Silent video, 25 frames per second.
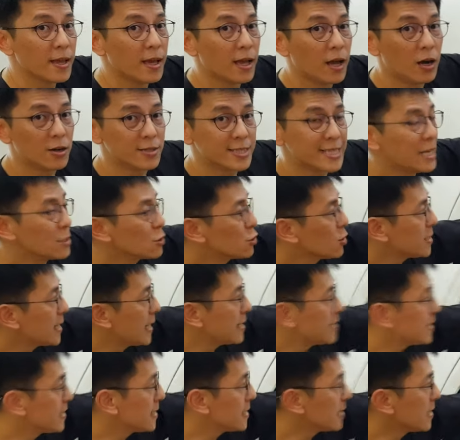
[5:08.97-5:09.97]
哦，上座在
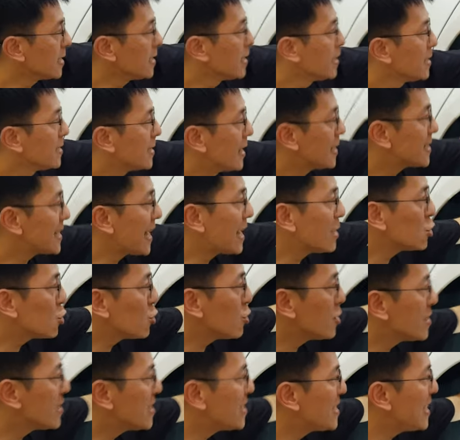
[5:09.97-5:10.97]
这里。那上座
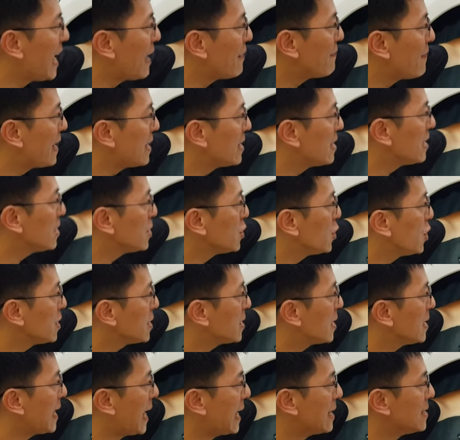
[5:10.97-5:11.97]
的下方呢，有一
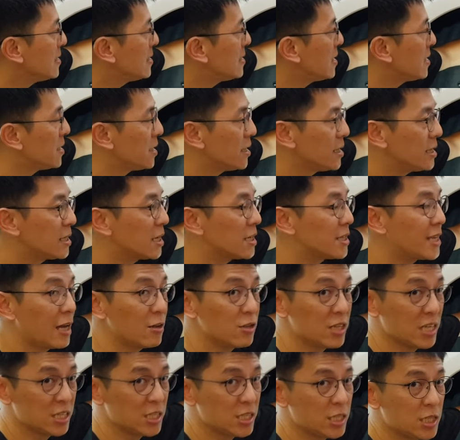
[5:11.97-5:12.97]
个蓝色的一个调
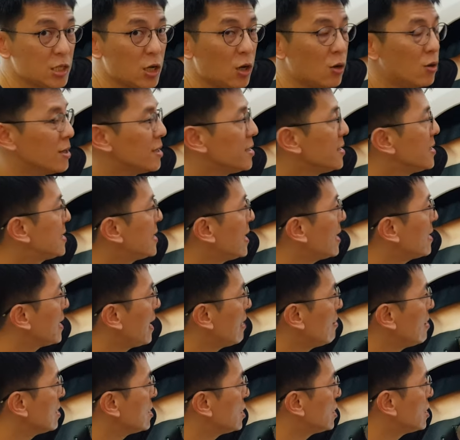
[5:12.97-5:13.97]
整机构，这个
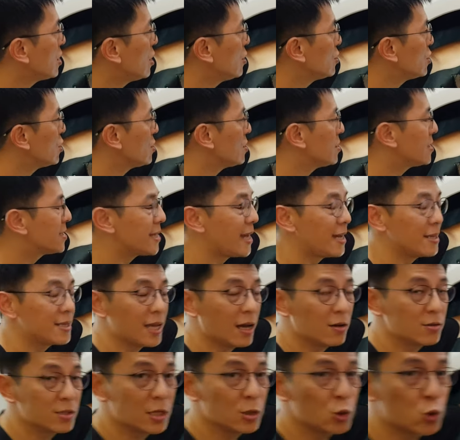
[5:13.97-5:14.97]
调整机构就是在
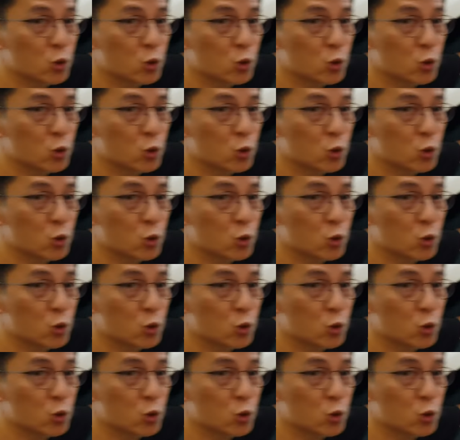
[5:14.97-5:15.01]
调整